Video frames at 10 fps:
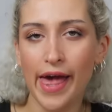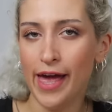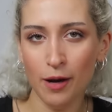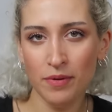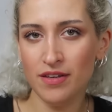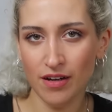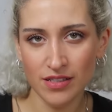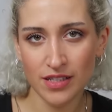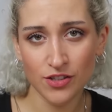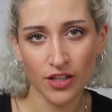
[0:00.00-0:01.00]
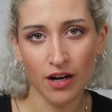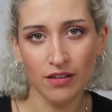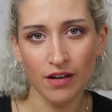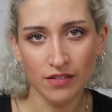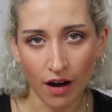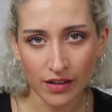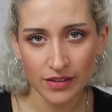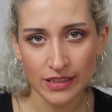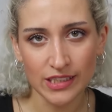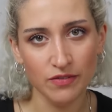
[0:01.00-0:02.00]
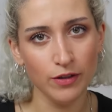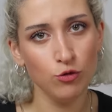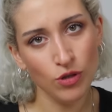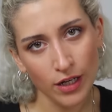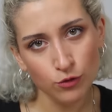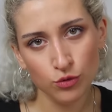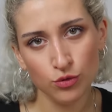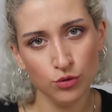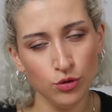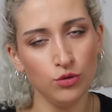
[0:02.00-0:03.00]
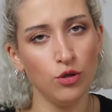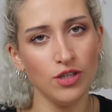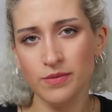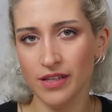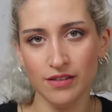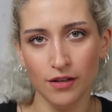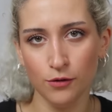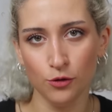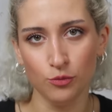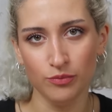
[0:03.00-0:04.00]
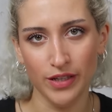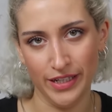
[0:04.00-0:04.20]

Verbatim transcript: eğer beni rahatsız edecek kadar dar değilse ve güzel durduğunu düşünüyorsam satın alıyordum.